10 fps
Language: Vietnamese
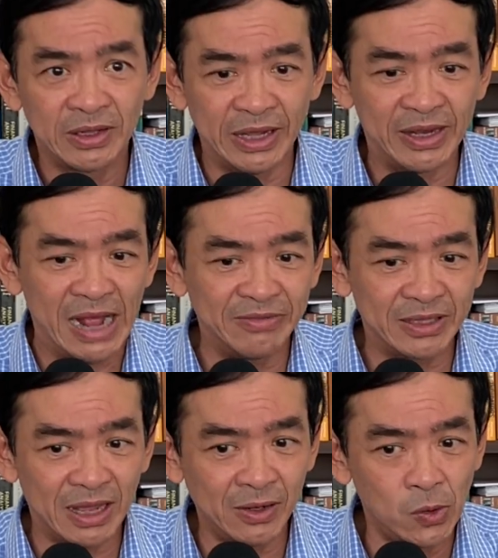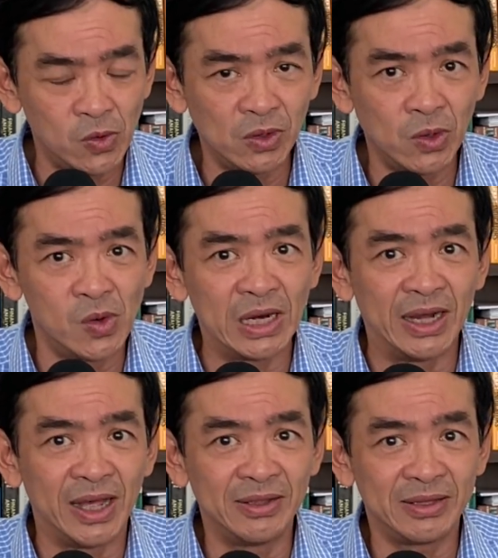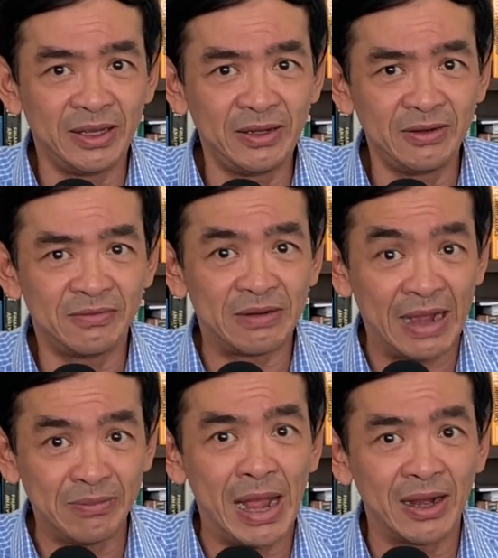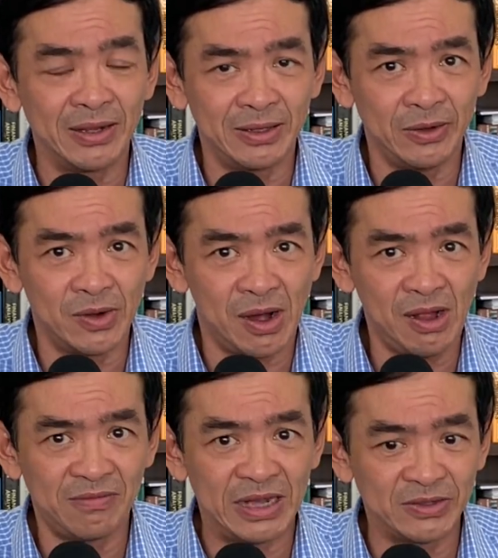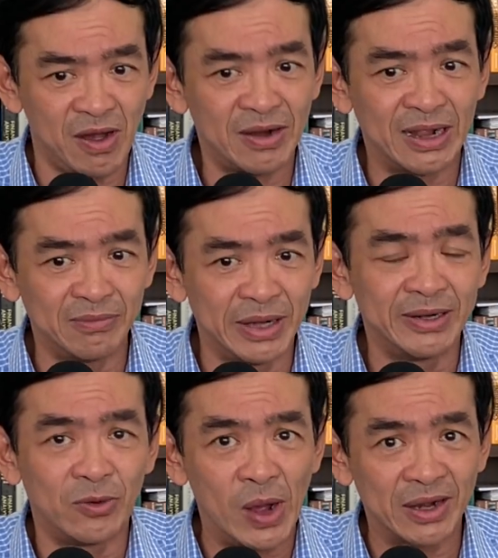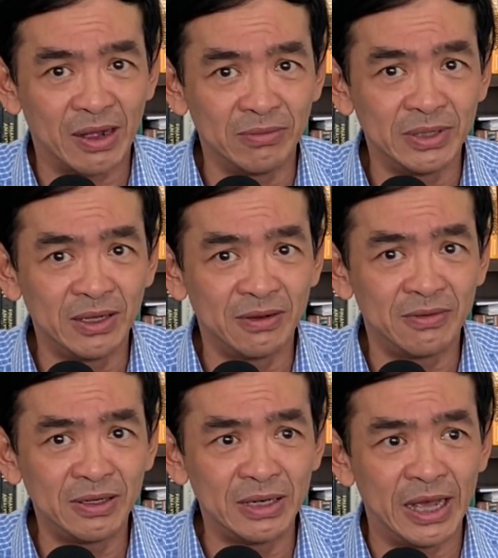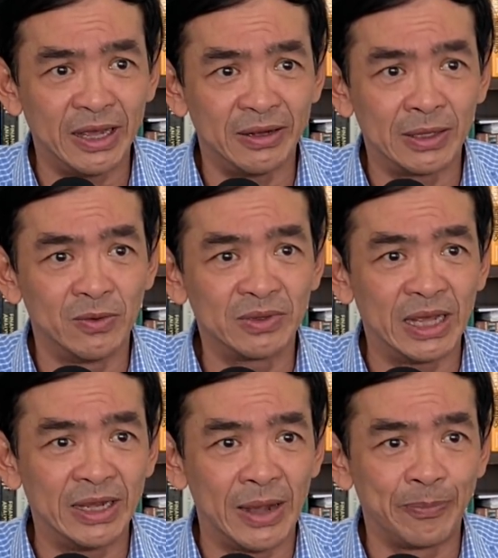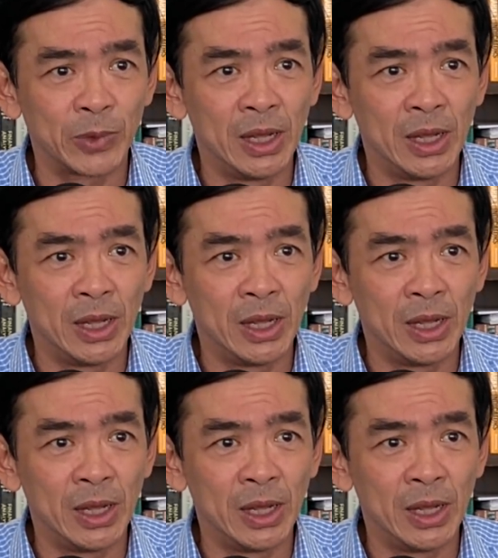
thì đảng Việt Tân luôn luôn là lên tiếng và phản bác lại cái điều đó và cho rằng mình là hoạt động những cái vấn đề à, thuộc về à,